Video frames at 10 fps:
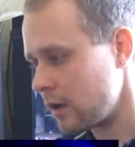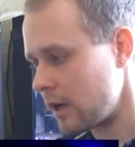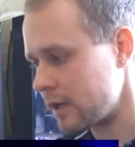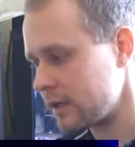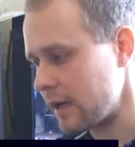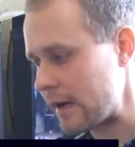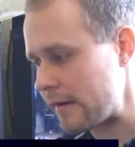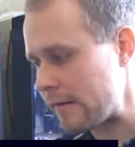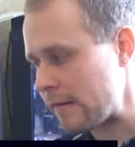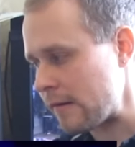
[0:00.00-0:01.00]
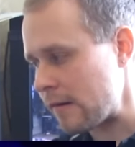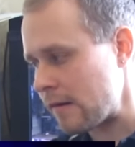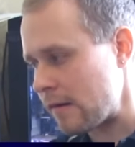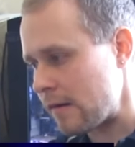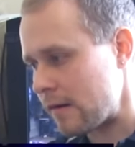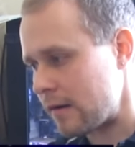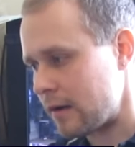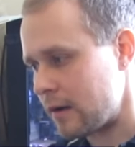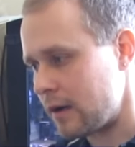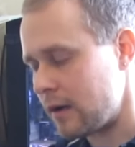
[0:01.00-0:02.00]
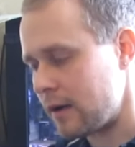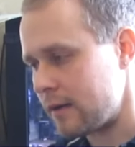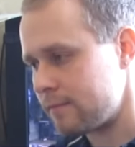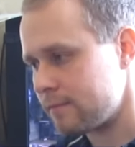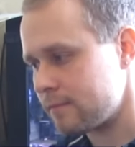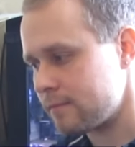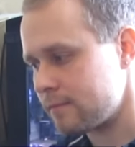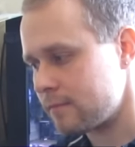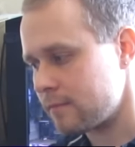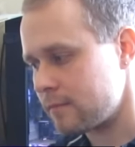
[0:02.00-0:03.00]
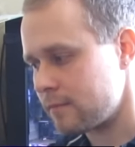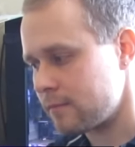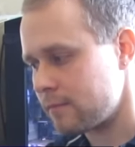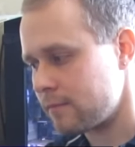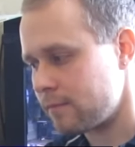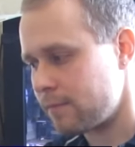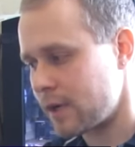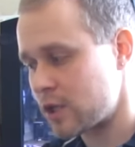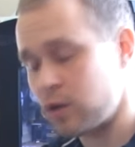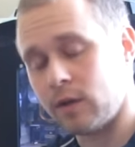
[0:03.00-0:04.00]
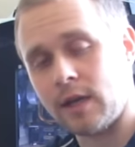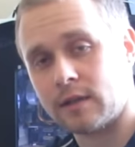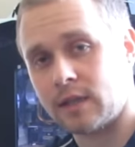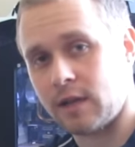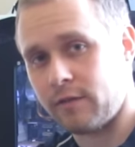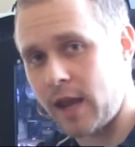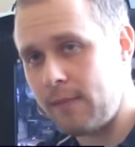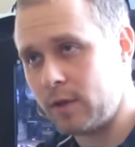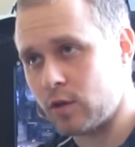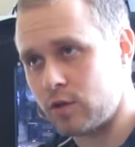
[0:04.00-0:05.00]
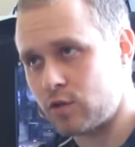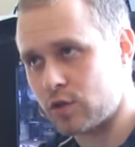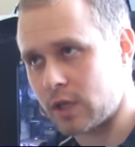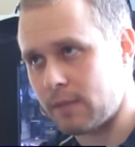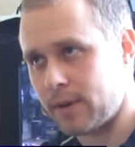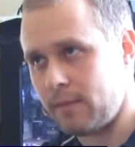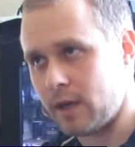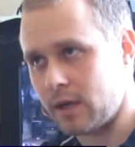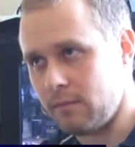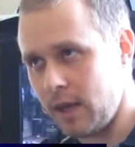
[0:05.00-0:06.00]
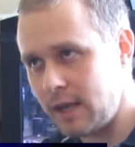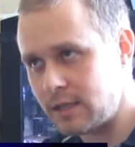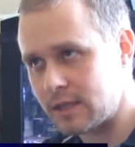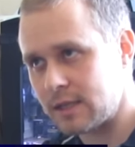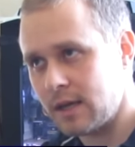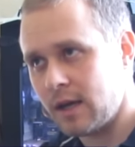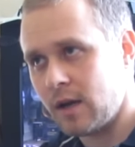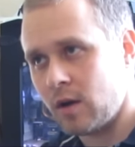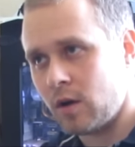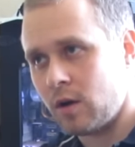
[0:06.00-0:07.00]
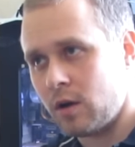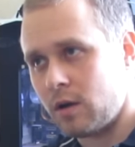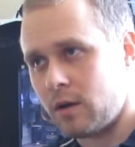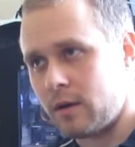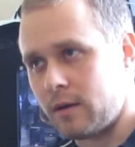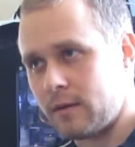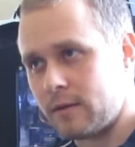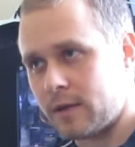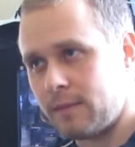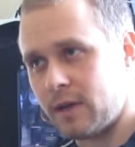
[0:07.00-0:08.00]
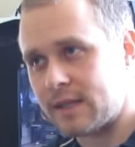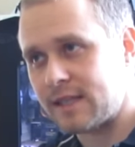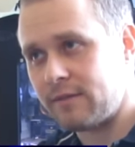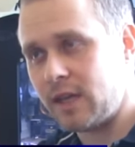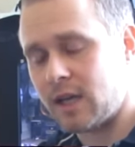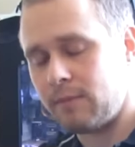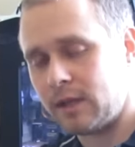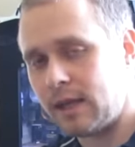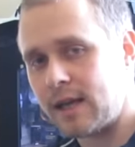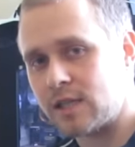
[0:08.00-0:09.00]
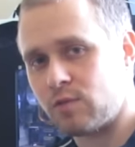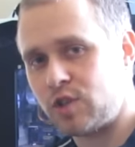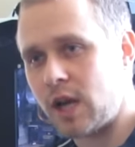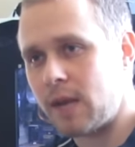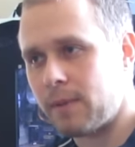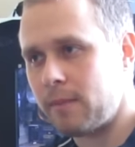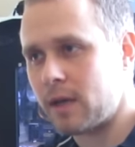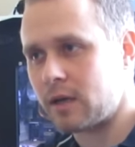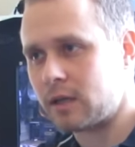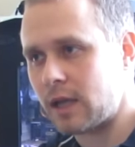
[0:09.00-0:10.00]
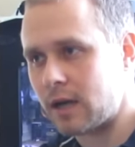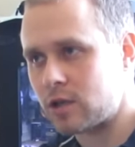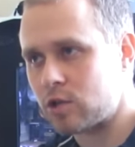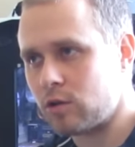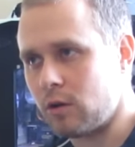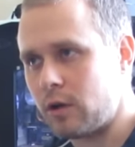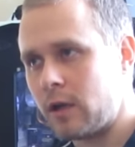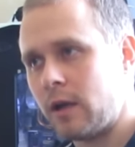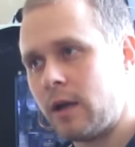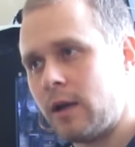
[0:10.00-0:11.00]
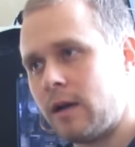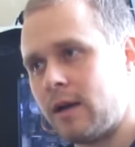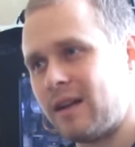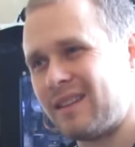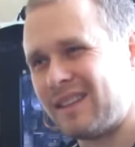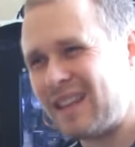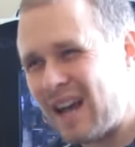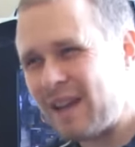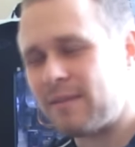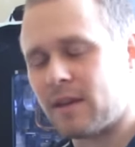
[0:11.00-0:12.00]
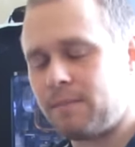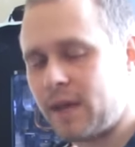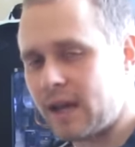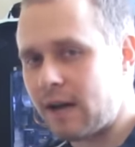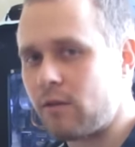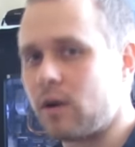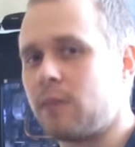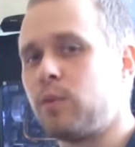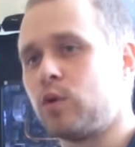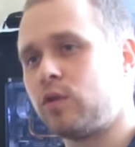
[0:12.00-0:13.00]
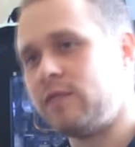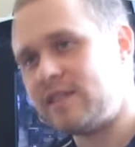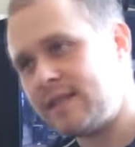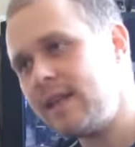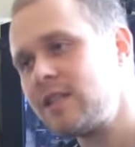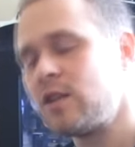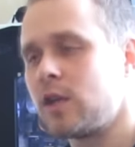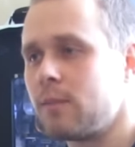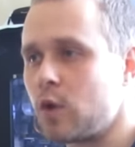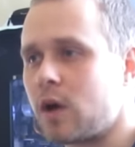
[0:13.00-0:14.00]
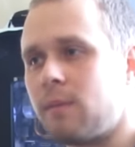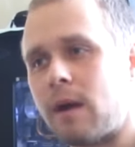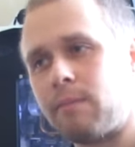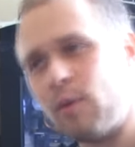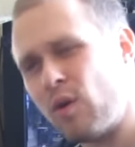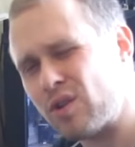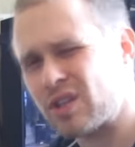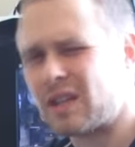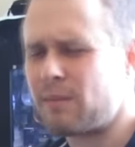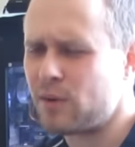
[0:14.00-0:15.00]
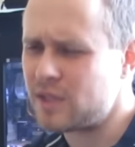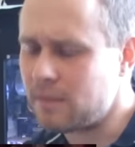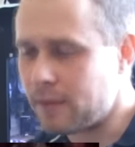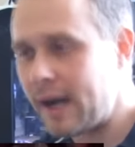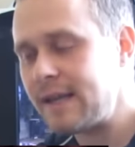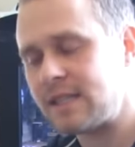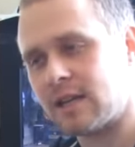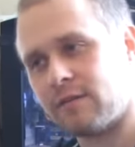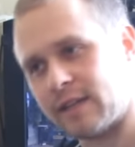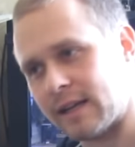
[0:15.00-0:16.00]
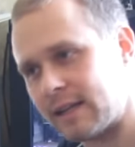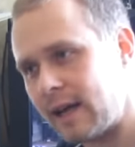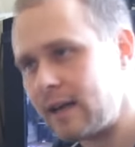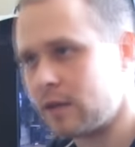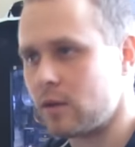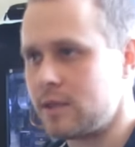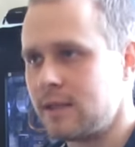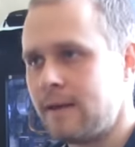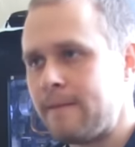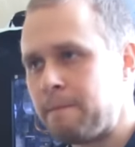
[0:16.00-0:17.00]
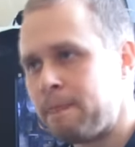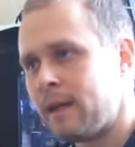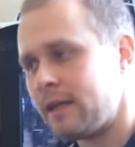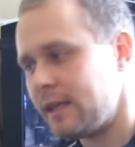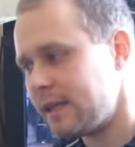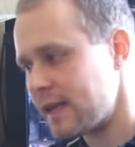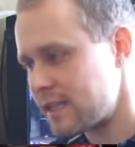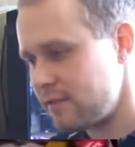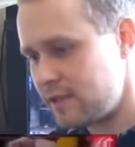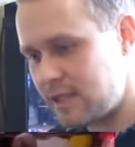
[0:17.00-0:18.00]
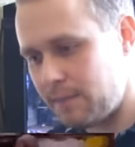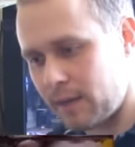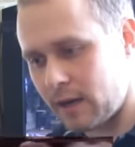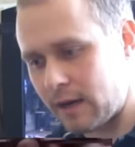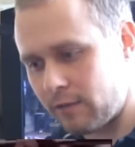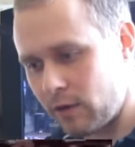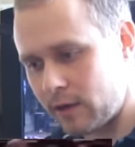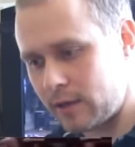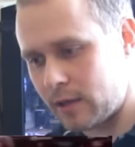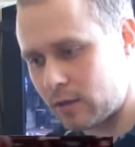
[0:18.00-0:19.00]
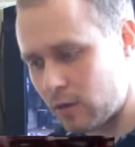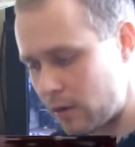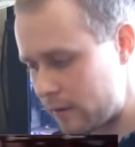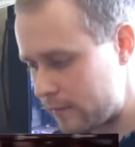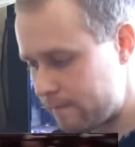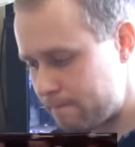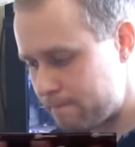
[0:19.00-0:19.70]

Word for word: когда э, прошло некоторое время, то есть уже там примерно месяц, э, основные комментарии звучали примерно так, что э, а, да, переговоры будут вестись, но немного попозже, там после праздников и так далее. То есть кидаться вести переговоры никто